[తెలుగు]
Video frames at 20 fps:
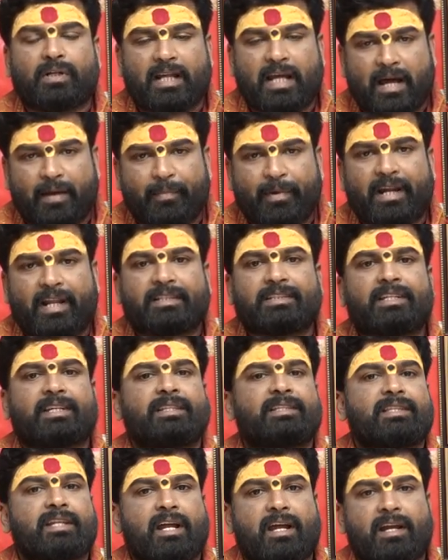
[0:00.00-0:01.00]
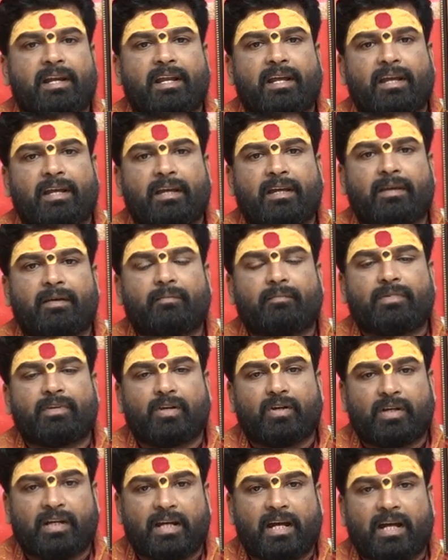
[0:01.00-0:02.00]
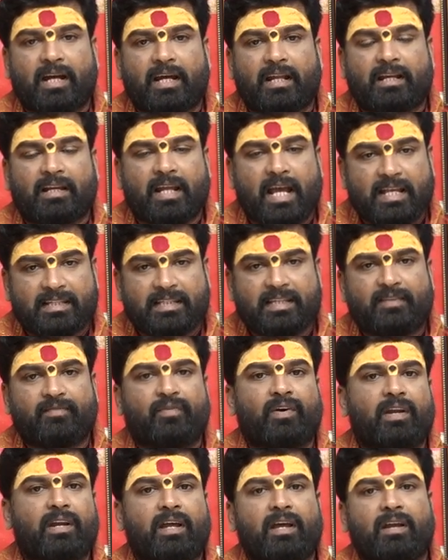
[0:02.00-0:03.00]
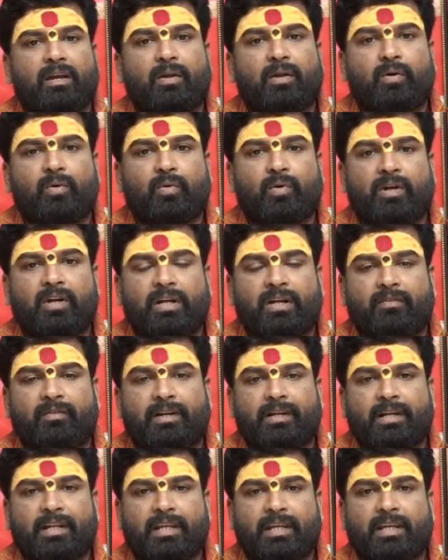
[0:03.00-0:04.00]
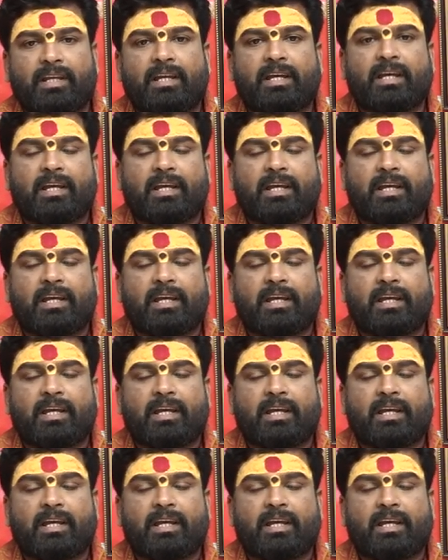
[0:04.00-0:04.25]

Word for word: నామనక్షత్రాన మీ యొక్క రాశి ఫలాల్లో ఉన్నటువంటి